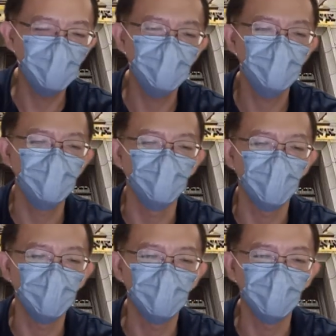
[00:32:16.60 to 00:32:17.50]
常喜
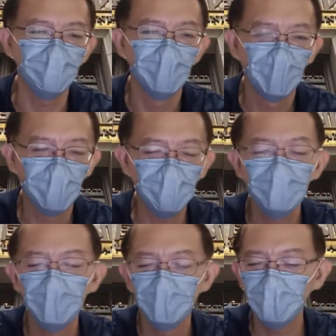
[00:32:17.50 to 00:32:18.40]
欢啊。好，
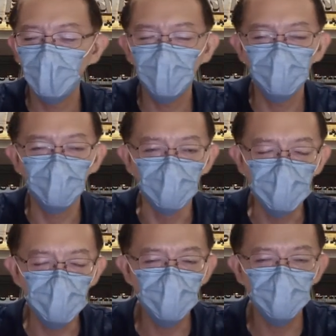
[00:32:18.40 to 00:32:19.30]
那有
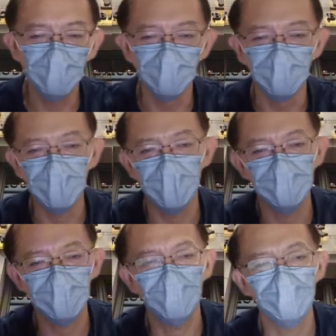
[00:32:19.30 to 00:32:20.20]
兴趣的，我们再
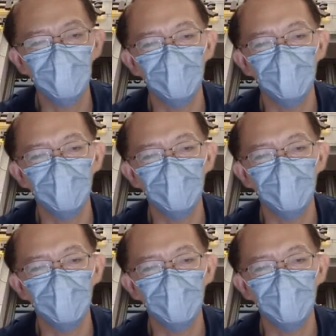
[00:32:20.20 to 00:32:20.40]
稍后做